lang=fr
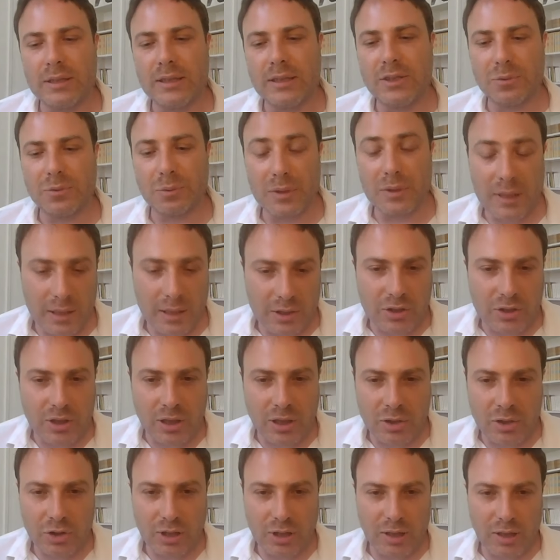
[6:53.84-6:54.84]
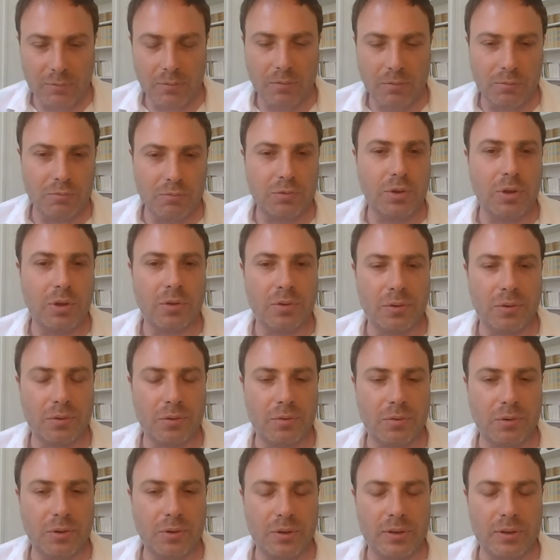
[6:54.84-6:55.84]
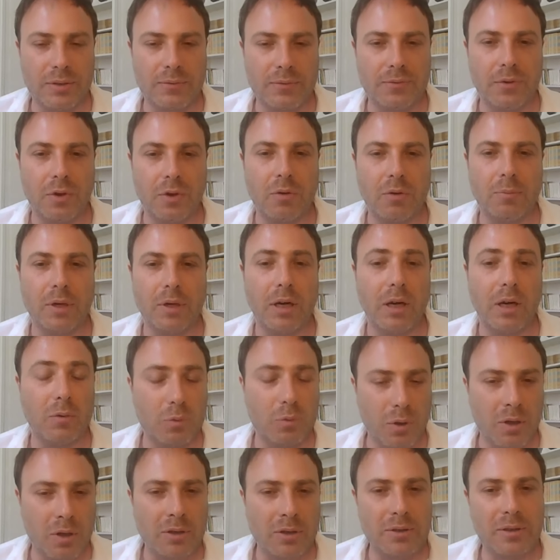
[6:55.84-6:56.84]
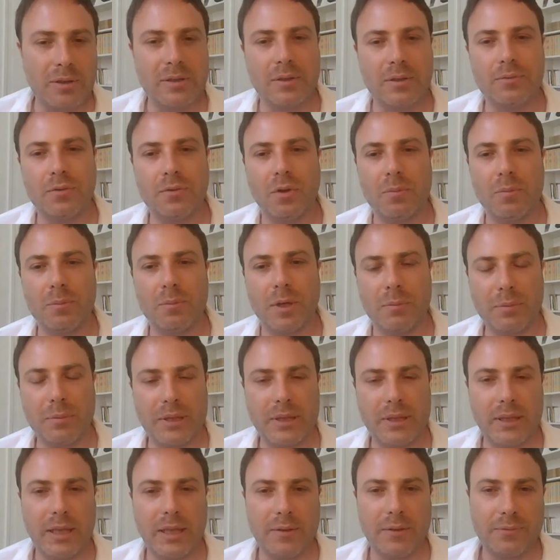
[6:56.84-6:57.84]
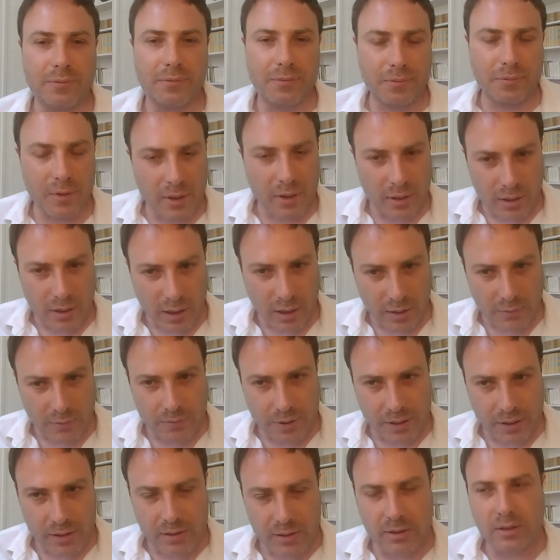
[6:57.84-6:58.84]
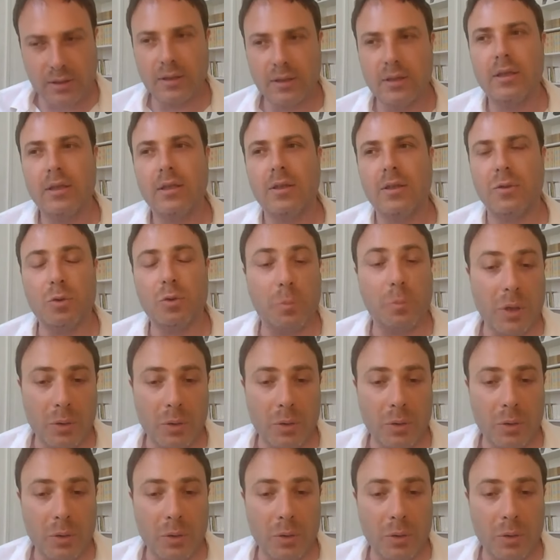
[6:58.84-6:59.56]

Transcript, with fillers: qui sont téléchargeables dans, dans, un format Word, dans un format PDF, avec une